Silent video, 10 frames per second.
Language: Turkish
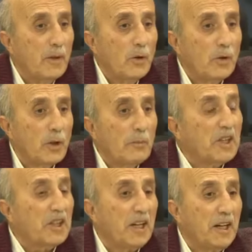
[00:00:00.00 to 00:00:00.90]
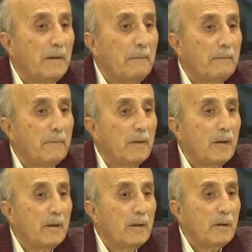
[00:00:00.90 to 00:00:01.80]
Ona Başhan'a.
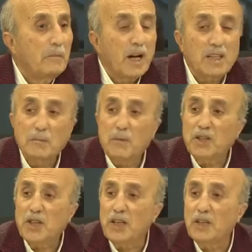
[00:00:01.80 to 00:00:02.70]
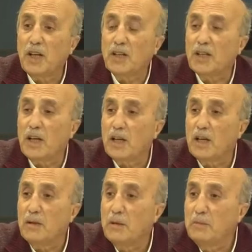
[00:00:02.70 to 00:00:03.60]
Baktım Başhan'ın yanında
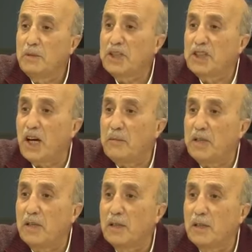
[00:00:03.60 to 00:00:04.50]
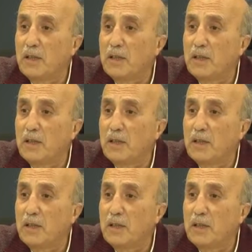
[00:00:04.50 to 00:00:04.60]
bir cami.